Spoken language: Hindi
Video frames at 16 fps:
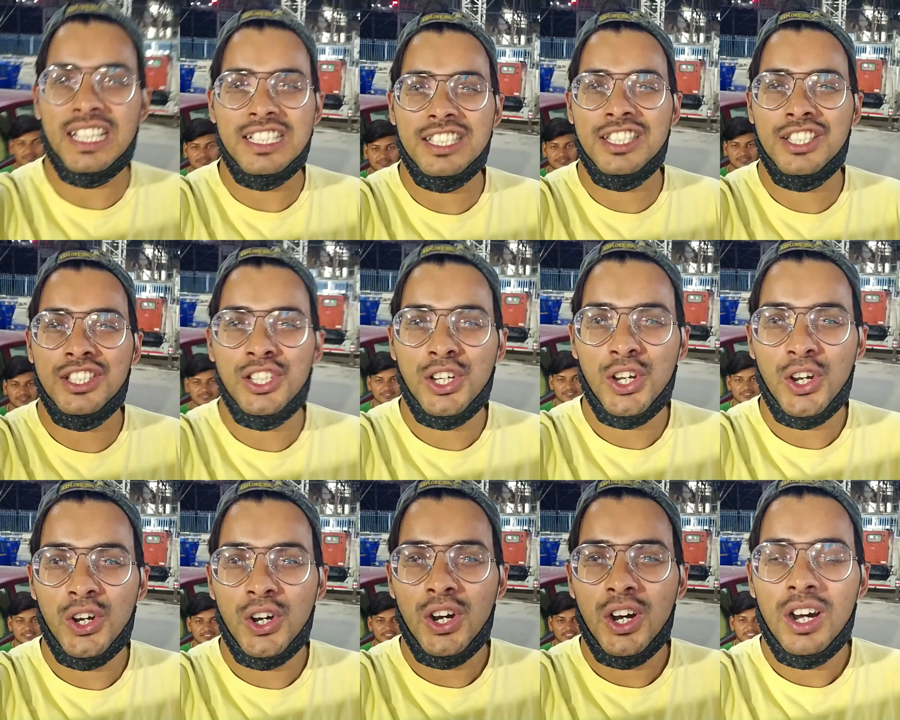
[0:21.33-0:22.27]
दस
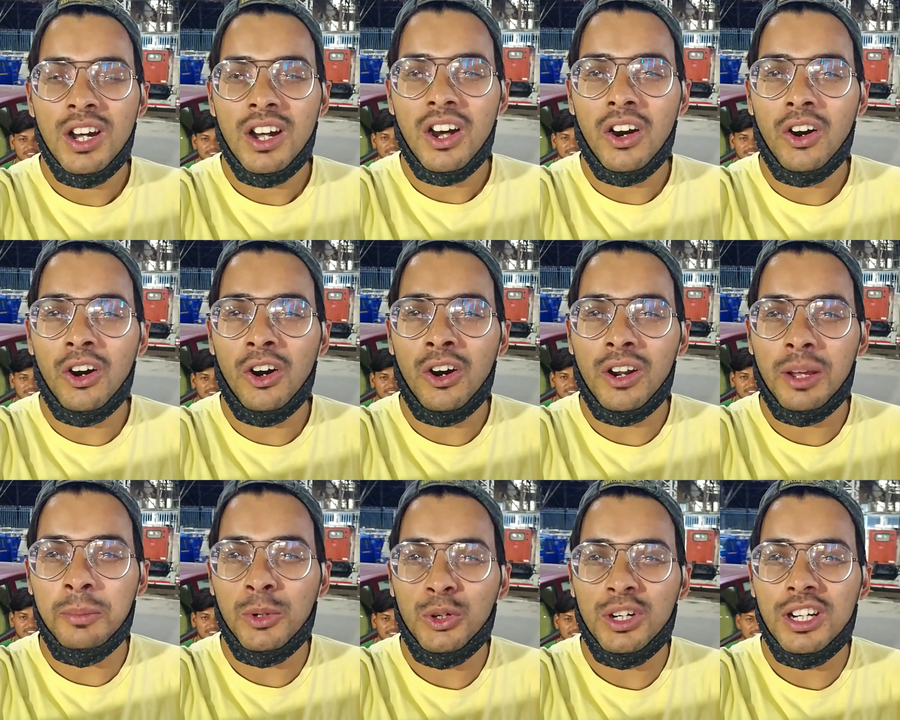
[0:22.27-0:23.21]
और
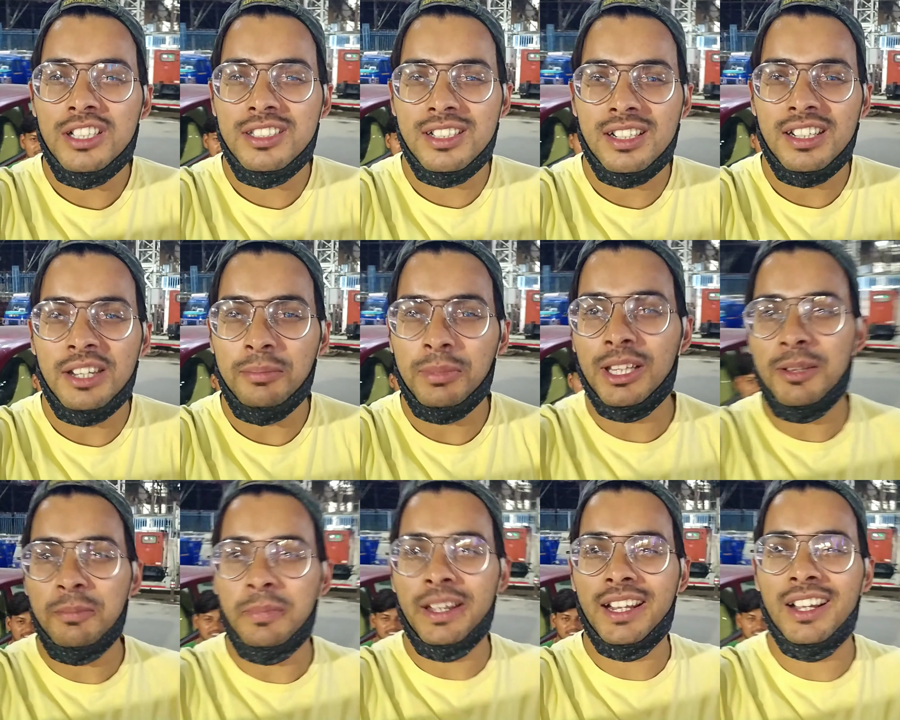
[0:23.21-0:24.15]
हम लोग का जर्नी
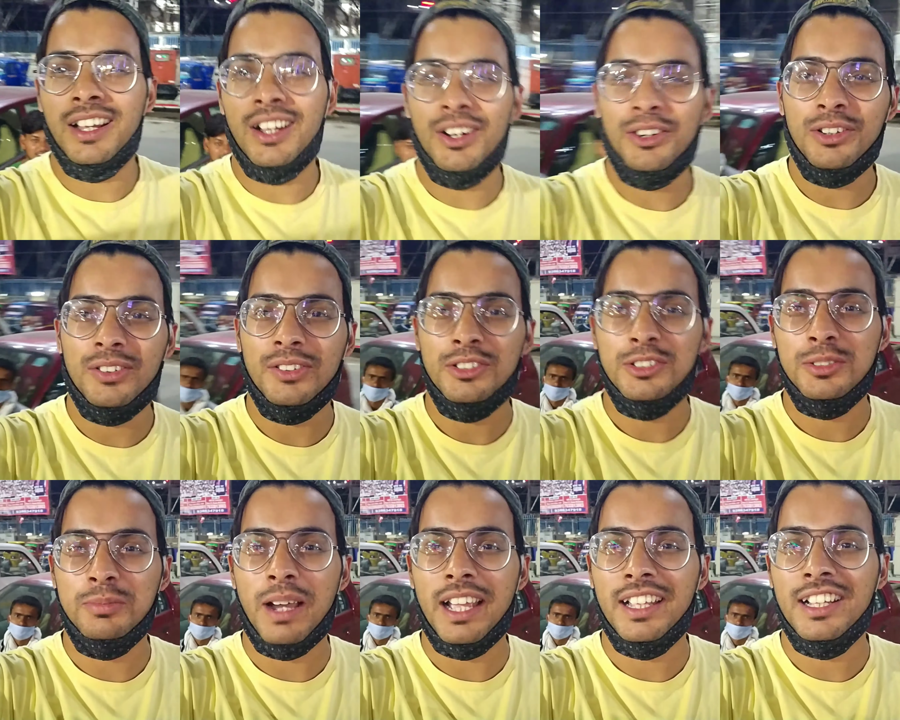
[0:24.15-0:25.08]
मतलब मेरा और
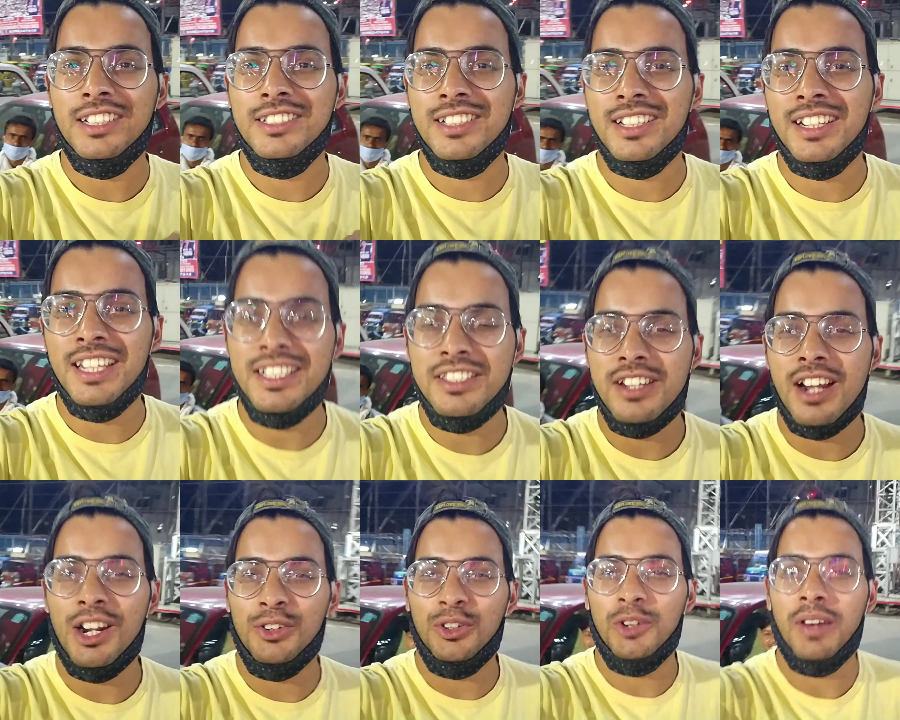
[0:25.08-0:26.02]
भाई का जर्नी
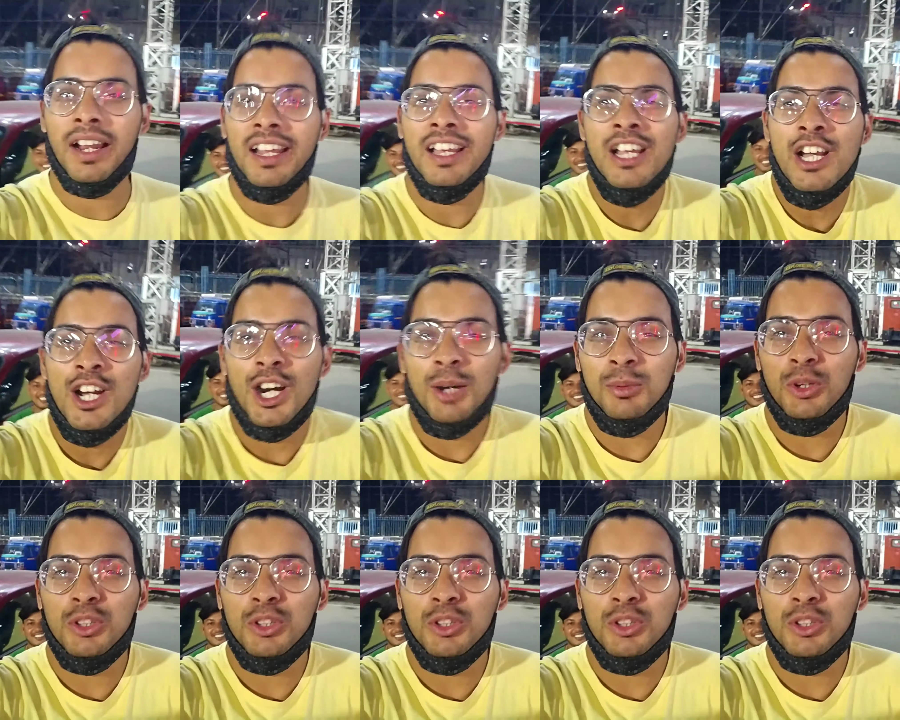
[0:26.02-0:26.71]
स्टार्ट होने वाला है हम